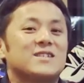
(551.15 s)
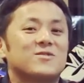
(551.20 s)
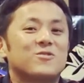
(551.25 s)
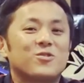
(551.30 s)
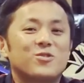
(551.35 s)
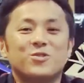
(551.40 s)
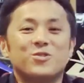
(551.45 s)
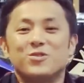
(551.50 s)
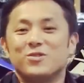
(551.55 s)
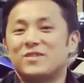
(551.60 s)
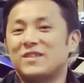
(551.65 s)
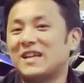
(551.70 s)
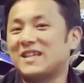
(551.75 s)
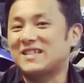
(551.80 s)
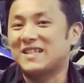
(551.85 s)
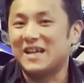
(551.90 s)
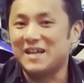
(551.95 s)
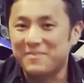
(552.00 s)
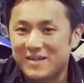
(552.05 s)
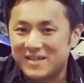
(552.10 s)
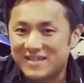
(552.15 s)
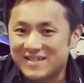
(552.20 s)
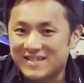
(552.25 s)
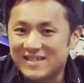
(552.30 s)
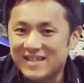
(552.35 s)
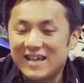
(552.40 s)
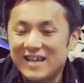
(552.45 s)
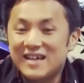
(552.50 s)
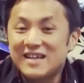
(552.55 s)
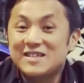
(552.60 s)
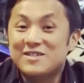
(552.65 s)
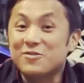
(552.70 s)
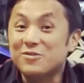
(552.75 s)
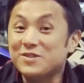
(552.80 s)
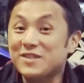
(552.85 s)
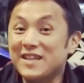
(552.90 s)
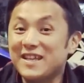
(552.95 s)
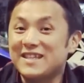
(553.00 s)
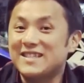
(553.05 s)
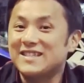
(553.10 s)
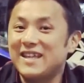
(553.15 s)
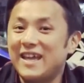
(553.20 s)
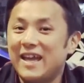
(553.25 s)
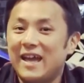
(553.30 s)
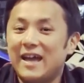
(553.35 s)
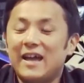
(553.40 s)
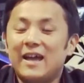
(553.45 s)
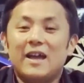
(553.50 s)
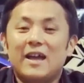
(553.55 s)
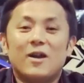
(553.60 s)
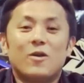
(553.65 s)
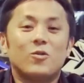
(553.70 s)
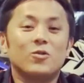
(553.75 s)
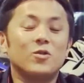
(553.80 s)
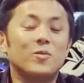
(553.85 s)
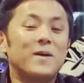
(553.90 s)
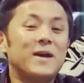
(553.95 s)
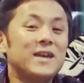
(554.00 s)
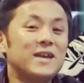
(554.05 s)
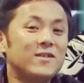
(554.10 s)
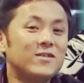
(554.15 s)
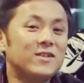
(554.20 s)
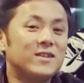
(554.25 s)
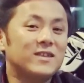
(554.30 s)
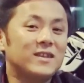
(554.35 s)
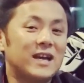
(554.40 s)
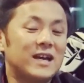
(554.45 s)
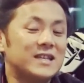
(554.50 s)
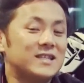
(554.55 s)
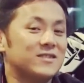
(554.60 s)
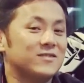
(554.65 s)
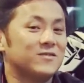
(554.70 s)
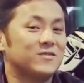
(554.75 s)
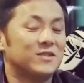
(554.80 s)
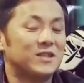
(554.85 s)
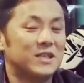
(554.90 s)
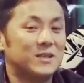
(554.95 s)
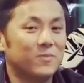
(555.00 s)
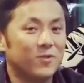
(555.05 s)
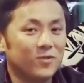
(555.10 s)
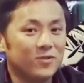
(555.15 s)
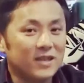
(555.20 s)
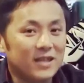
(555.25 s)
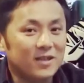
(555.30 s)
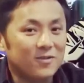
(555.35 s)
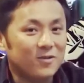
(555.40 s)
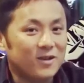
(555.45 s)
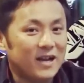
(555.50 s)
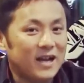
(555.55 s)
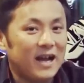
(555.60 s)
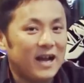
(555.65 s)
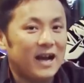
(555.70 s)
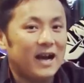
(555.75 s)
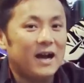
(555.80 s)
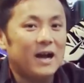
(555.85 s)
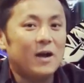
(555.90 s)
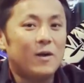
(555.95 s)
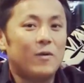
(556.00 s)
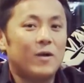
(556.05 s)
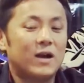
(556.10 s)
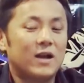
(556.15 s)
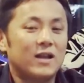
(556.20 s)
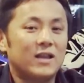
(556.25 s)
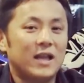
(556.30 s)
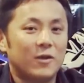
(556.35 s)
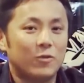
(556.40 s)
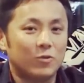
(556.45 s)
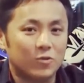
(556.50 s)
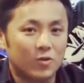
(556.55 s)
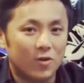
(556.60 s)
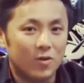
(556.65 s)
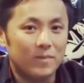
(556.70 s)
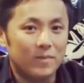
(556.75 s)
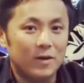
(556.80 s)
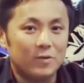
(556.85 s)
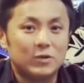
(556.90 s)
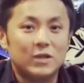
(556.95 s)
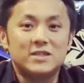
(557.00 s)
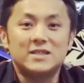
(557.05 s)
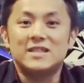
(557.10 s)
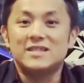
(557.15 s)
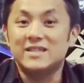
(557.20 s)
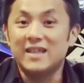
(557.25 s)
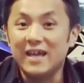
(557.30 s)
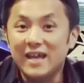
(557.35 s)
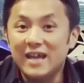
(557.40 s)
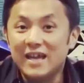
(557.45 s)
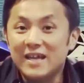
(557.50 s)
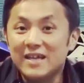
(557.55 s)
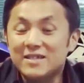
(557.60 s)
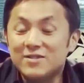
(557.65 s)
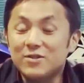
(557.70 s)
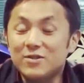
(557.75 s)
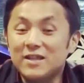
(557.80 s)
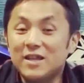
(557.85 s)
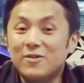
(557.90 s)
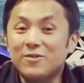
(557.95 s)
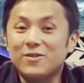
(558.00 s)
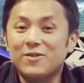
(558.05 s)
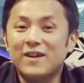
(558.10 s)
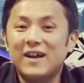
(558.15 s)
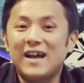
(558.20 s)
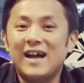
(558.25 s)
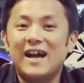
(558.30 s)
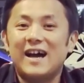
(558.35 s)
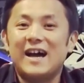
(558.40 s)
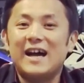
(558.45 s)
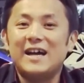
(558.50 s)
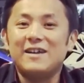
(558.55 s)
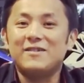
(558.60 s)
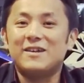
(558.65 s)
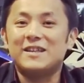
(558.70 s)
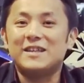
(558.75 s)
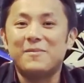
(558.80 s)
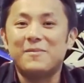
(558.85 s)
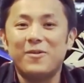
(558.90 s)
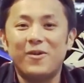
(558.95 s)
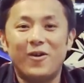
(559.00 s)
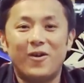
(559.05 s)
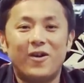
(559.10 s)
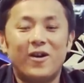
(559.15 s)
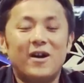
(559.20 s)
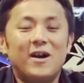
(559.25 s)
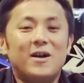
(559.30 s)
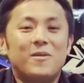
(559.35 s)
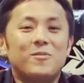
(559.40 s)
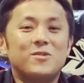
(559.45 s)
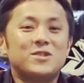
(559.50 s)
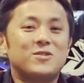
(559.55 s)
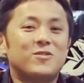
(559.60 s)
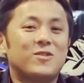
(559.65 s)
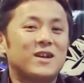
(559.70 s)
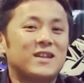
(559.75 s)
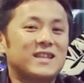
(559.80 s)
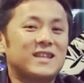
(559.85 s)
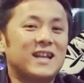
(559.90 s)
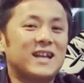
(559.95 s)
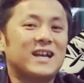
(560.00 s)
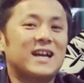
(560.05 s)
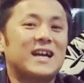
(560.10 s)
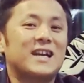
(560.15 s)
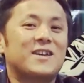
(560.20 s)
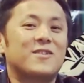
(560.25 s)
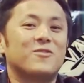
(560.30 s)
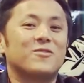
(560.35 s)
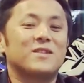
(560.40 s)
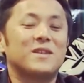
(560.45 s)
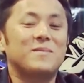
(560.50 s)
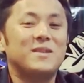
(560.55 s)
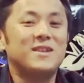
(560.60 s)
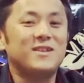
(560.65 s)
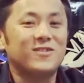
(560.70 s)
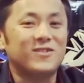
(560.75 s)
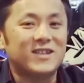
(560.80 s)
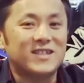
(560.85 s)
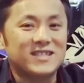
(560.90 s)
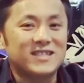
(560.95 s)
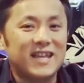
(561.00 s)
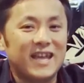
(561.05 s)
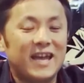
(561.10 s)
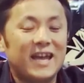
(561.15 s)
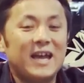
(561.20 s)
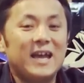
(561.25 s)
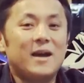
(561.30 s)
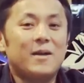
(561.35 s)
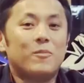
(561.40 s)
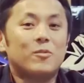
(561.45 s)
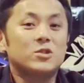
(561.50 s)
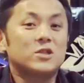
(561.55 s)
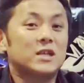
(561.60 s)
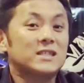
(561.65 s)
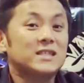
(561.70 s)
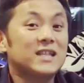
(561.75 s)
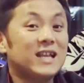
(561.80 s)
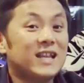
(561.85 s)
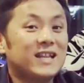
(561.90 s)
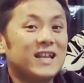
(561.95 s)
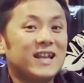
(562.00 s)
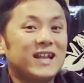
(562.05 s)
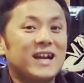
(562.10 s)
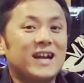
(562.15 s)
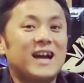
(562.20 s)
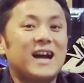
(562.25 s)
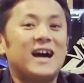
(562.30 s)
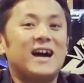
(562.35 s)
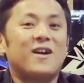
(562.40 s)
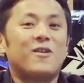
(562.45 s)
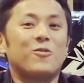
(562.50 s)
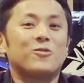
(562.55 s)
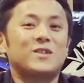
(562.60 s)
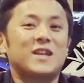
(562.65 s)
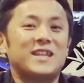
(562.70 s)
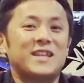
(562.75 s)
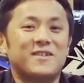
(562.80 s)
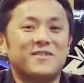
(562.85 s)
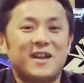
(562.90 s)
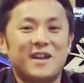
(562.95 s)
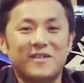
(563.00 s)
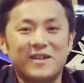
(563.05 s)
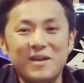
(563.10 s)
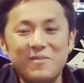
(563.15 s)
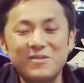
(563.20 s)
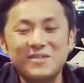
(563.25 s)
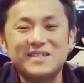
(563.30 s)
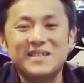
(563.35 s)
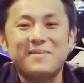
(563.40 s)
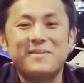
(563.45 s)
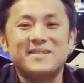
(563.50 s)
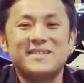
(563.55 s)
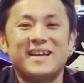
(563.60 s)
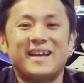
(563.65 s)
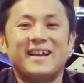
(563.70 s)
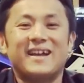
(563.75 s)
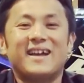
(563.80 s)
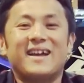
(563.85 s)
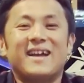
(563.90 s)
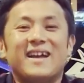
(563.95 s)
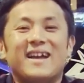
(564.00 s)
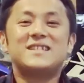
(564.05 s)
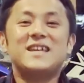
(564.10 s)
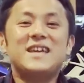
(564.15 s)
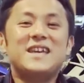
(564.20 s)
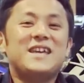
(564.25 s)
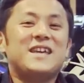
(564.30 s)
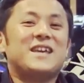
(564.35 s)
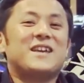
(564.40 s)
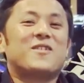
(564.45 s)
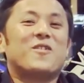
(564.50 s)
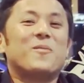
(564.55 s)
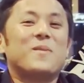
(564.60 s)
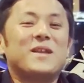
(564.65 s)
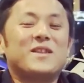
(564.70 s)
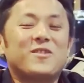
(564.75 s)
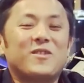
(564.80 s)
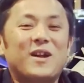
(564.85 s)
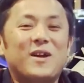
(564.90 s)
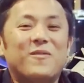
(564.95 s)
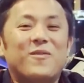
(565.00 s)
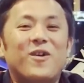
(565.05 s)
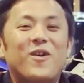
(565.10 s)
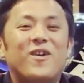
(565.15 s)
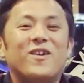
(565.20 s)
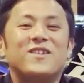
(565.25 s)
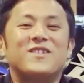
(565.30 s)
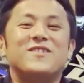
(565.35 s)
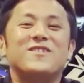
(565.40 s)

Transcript: すごく助かります。そしてですね、このバイクに対する疑問だとかわからないこと、同じですね、そういったことがある方ももしよかったら書き込んでみるとですね、もしかしたら誰かが答えてくれるかもしれません。ぜひコメント欄を